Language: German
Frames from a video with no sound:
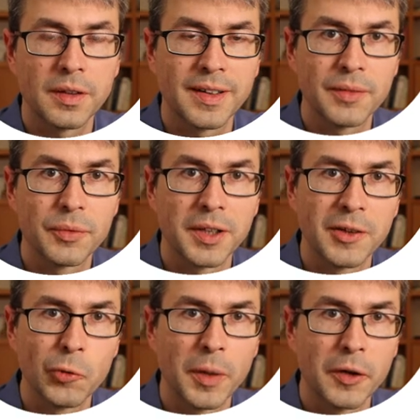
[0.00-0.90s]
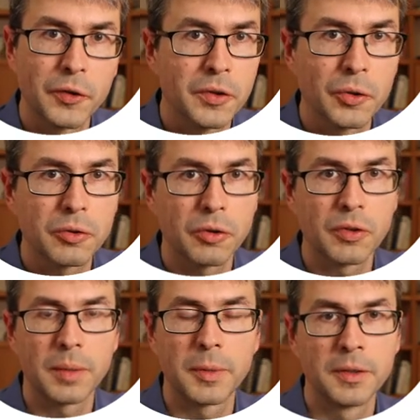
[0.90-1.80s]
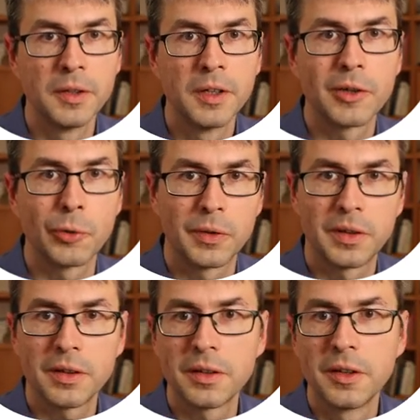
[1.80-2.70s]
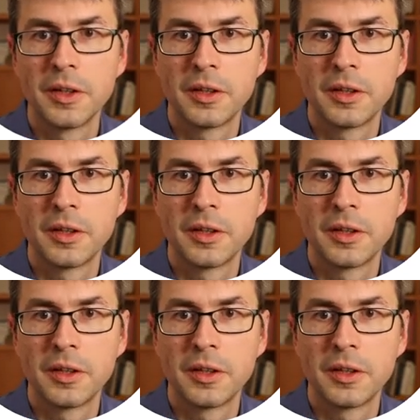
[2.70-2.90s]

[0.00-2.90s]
die hatten wir in Loop ausgedrückt, das kann man kodieren.